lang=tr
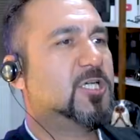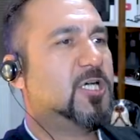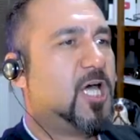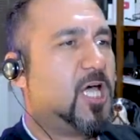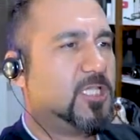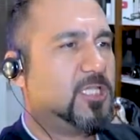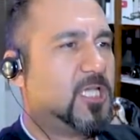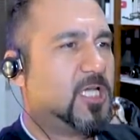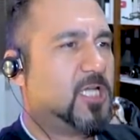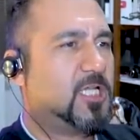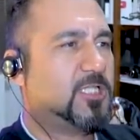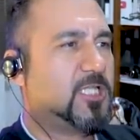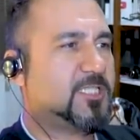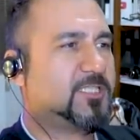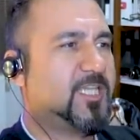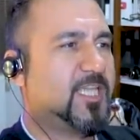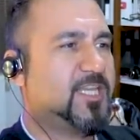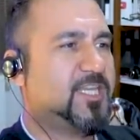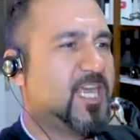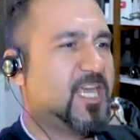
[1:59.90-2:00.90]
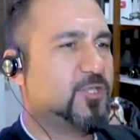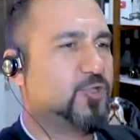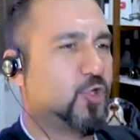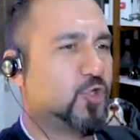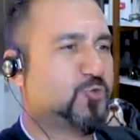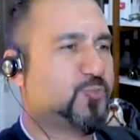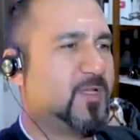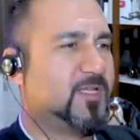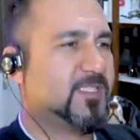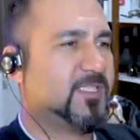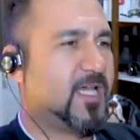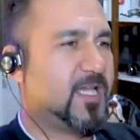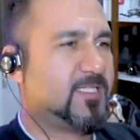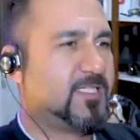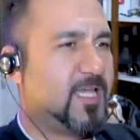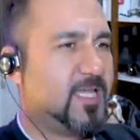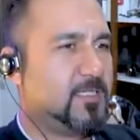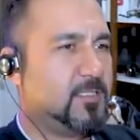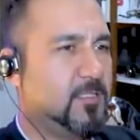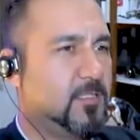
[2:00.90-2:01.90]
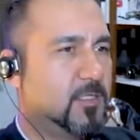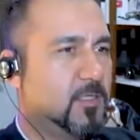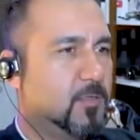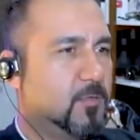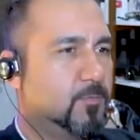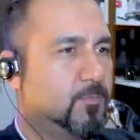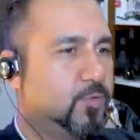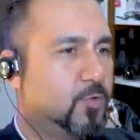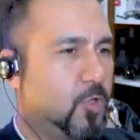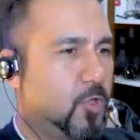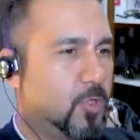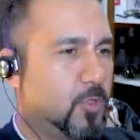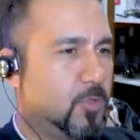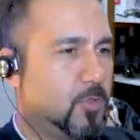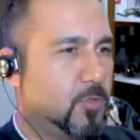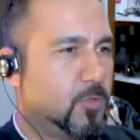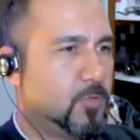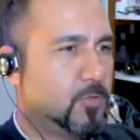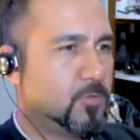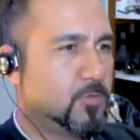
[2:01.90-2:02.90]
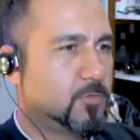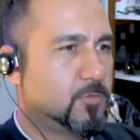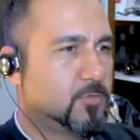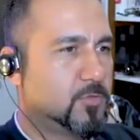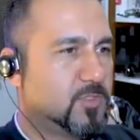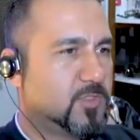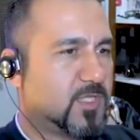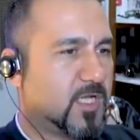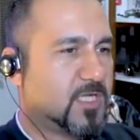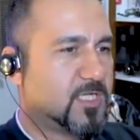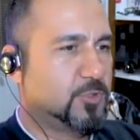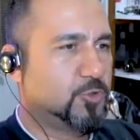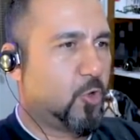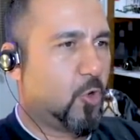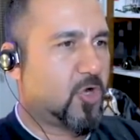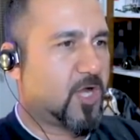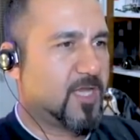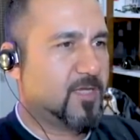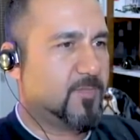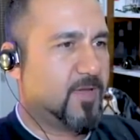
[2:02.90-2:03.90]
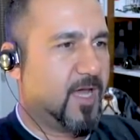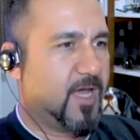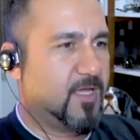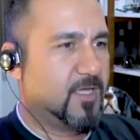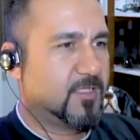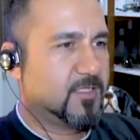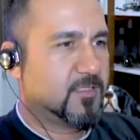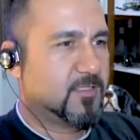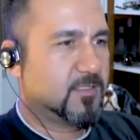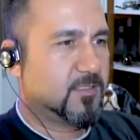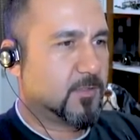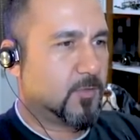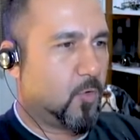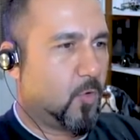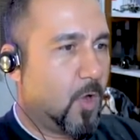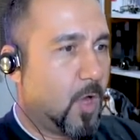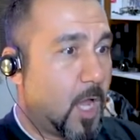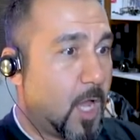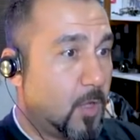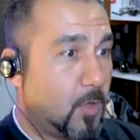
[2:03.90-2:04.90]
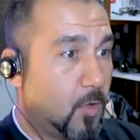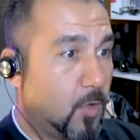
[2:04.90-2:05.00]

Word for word: Allah Allah deri genç Osman zaten bu sakın dokanma. Oha.